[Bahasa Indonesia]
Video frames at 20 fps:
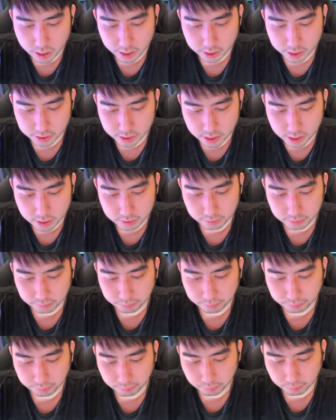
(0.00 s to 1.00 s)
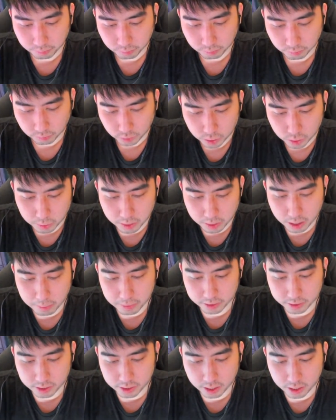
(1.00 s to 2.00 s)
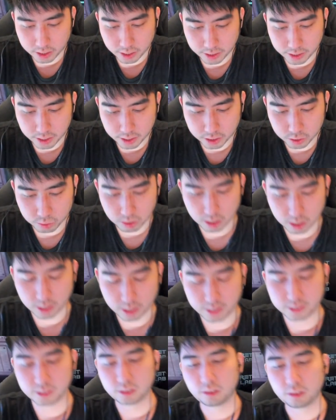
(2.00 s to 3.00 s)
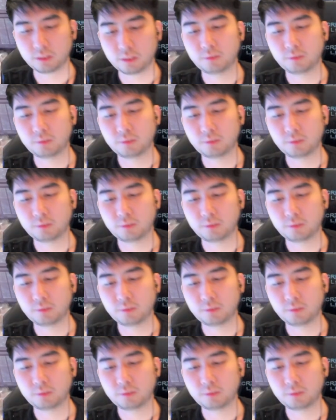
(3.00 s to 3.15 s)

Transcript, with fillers: ya guys ya. Cuman yang pasti nanti kita jual guys.